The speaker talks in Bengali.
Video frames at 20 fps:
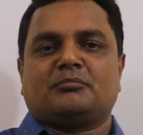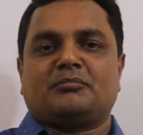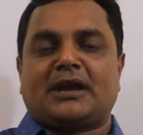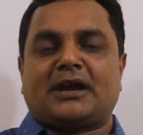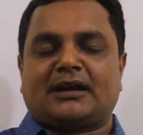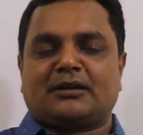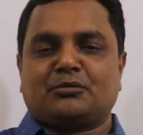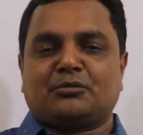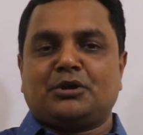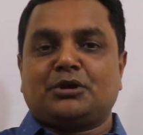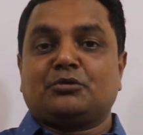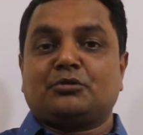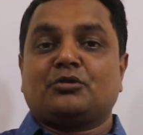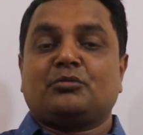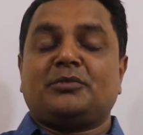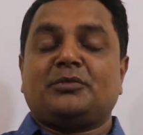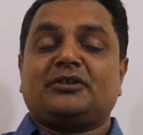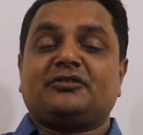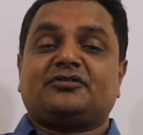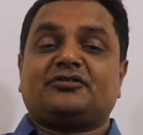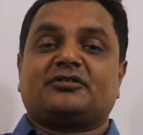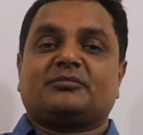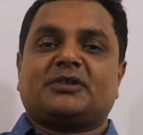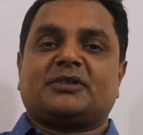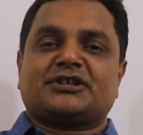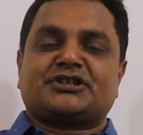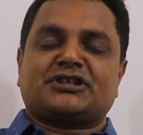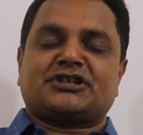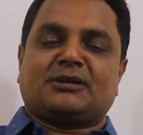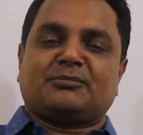ম্যাক্রো ইকোনমিক্স
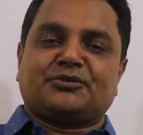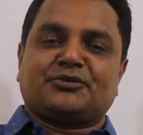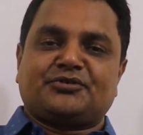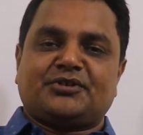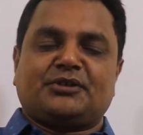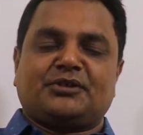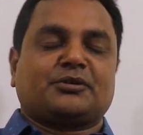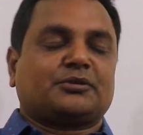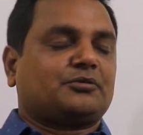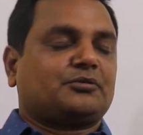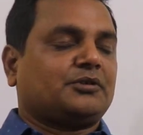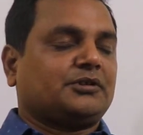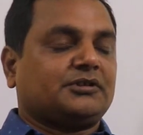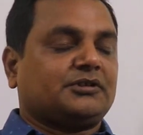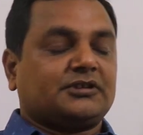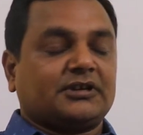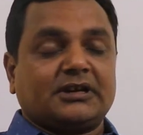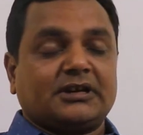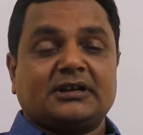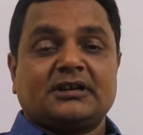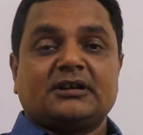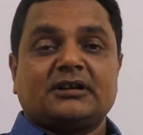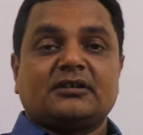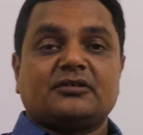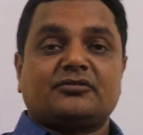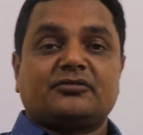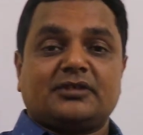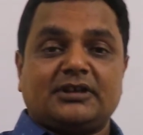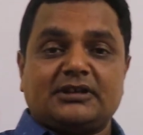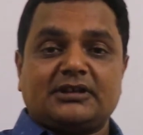বা সামষ্টিক অর্থনীতিতে
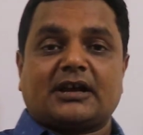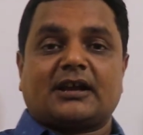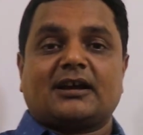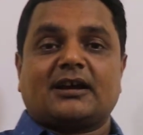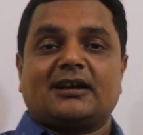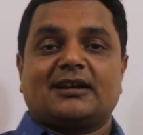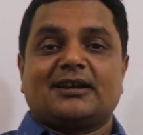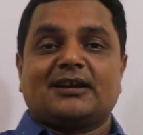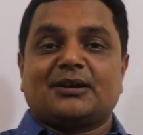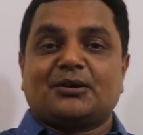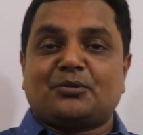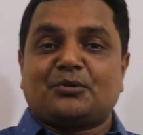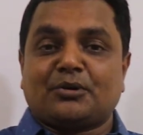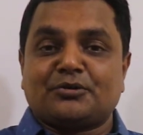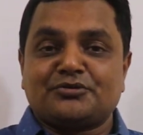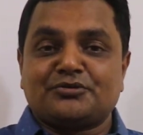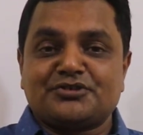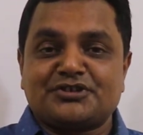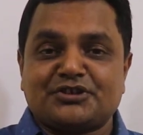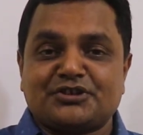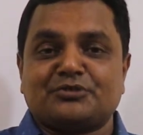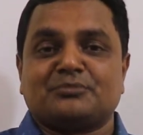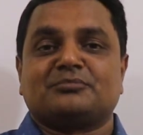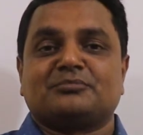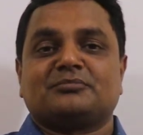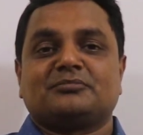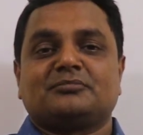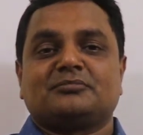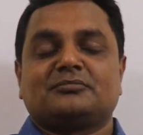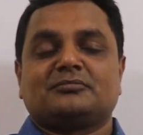সি দ্বারা কনজিউম
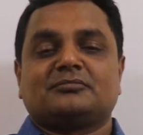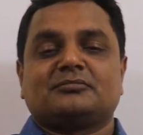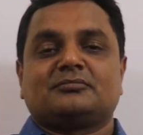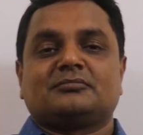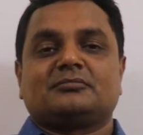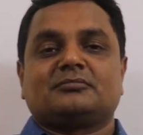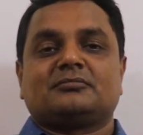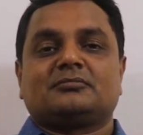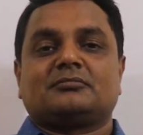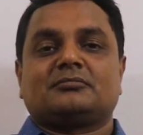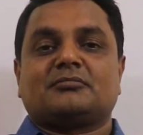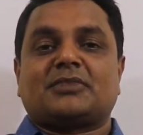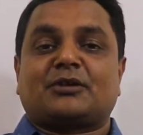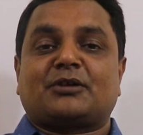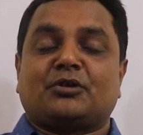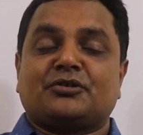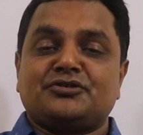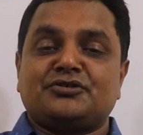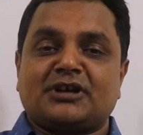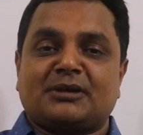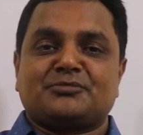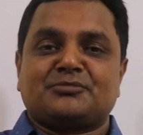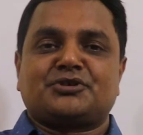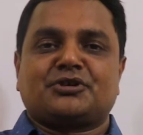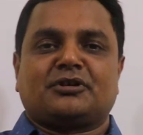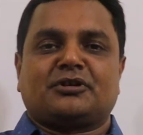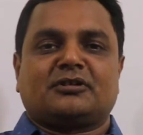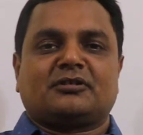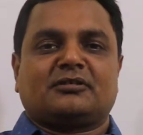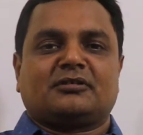বা
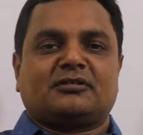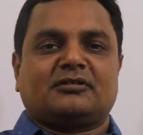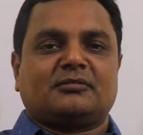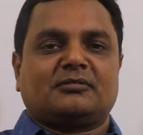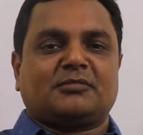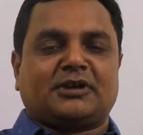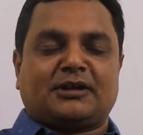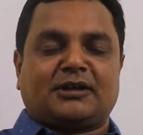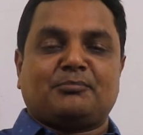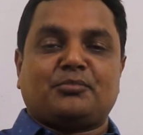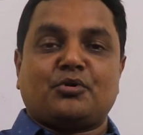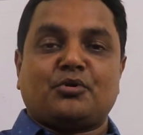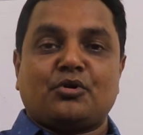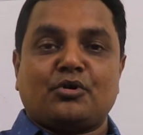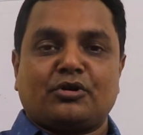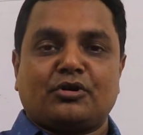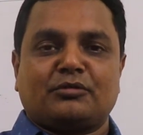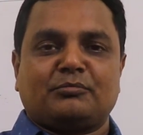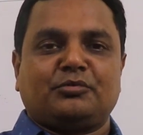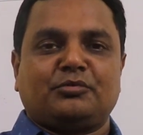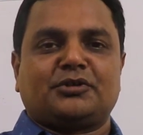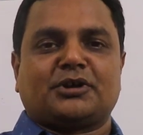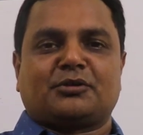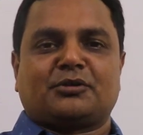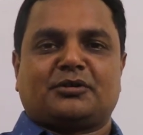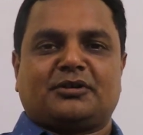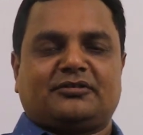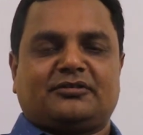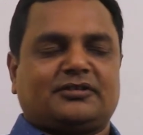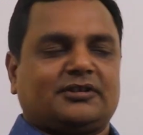কনজামশন মানে ভোগ
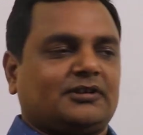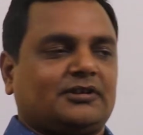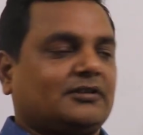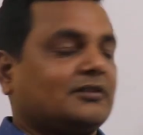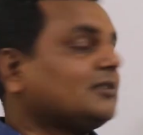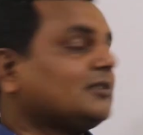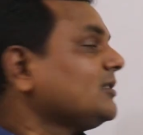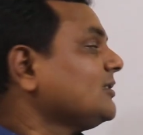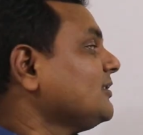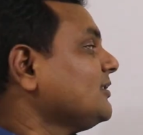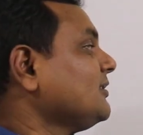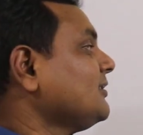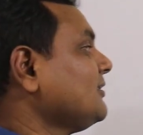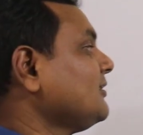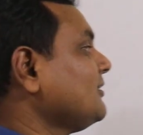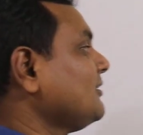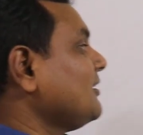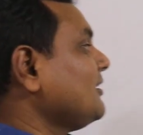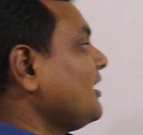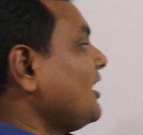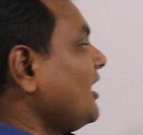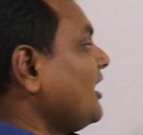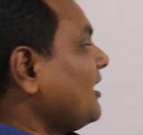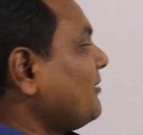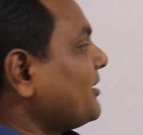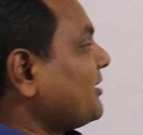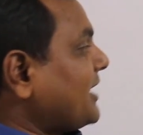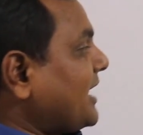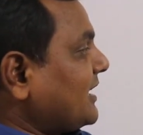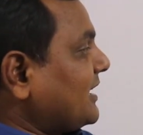বোঝানো হয়েছে
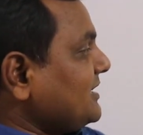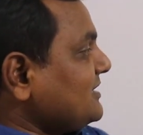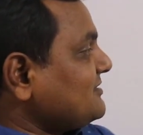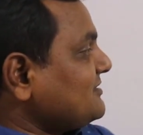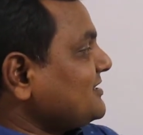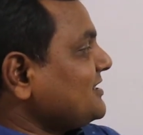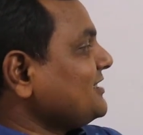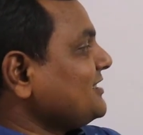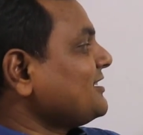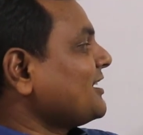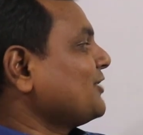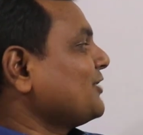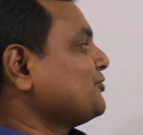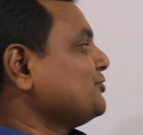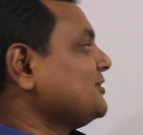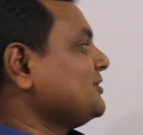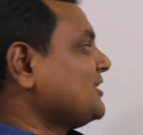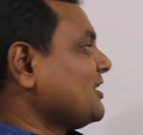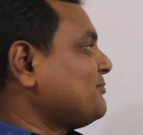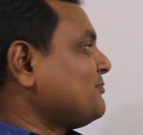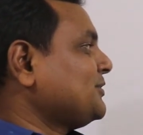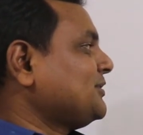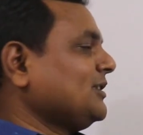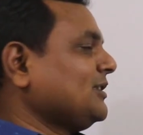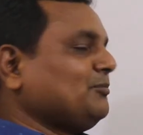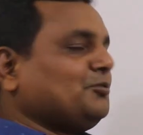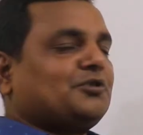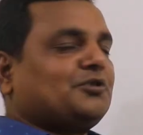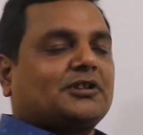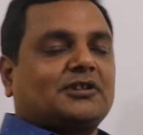আবার একই সি দ্বারা যদি
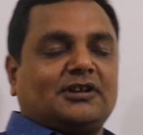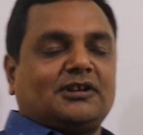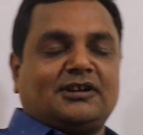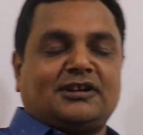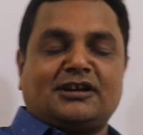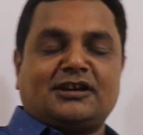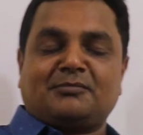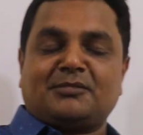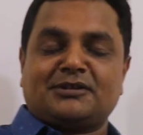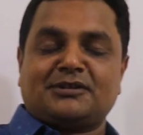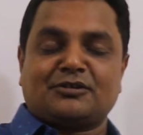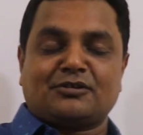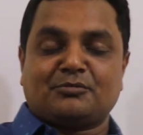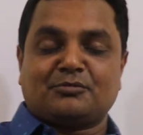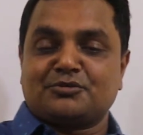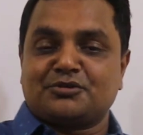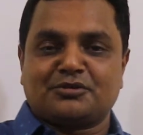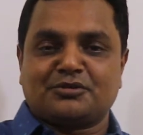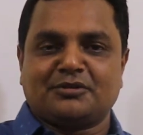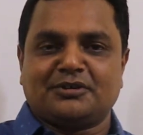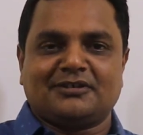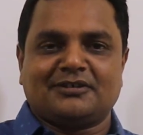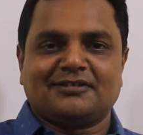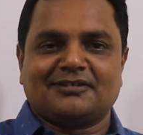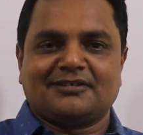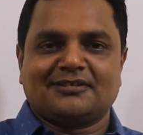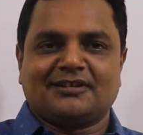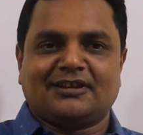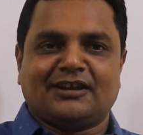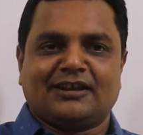ক্যাপিটাল বুঝে তাহলে কি আমাদের অবশ্যই
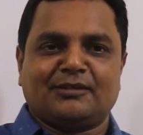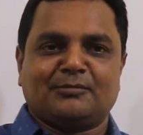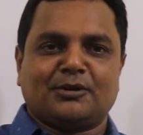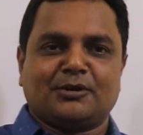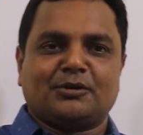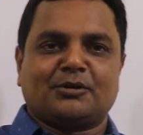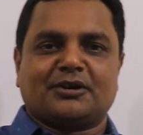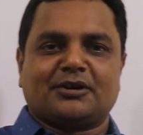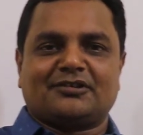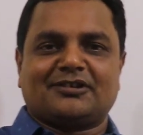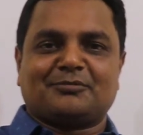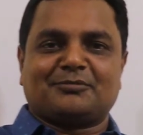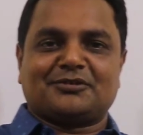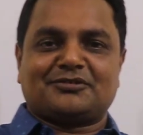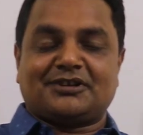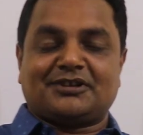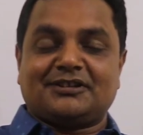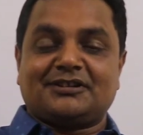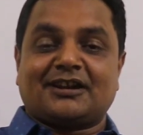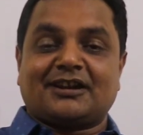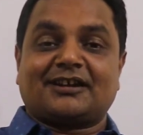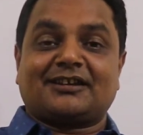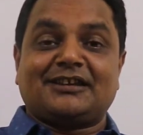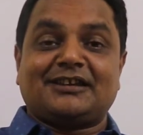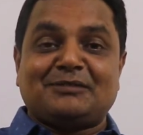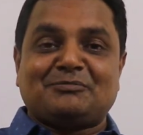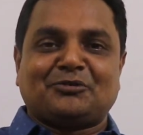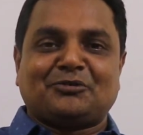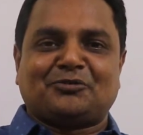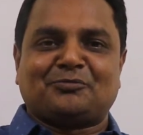এলোমেলো হয়ে যাবে সি দ্বারা
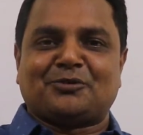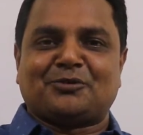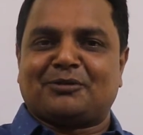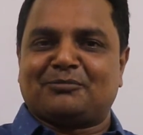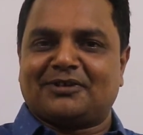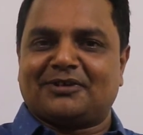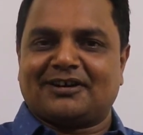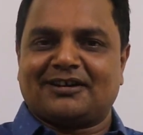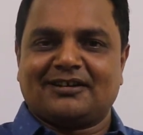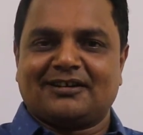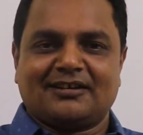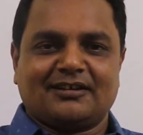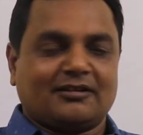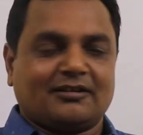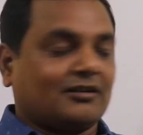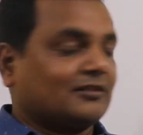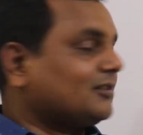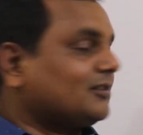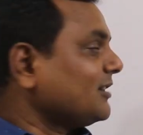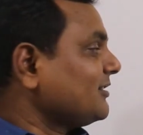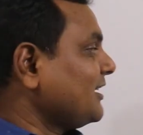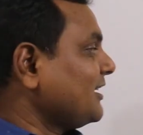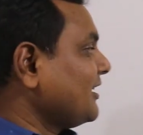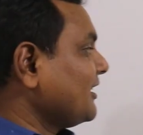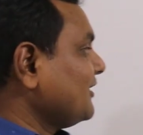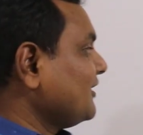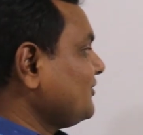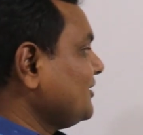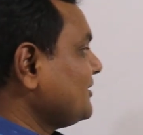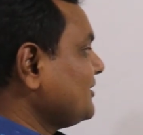কি বুঝবো আমরা অর্থাৎ
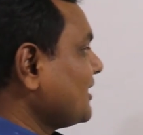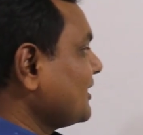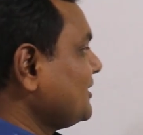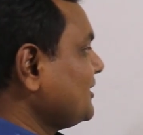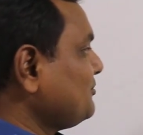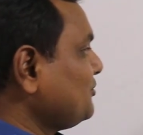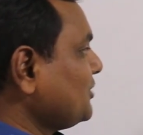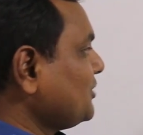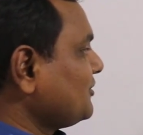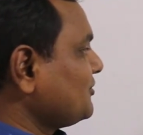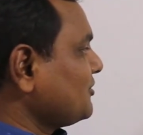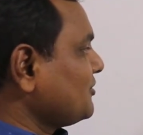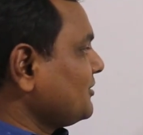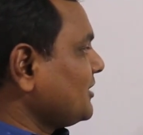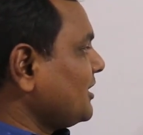এখানে সি দ্বারা কি বুঝাচ্ছে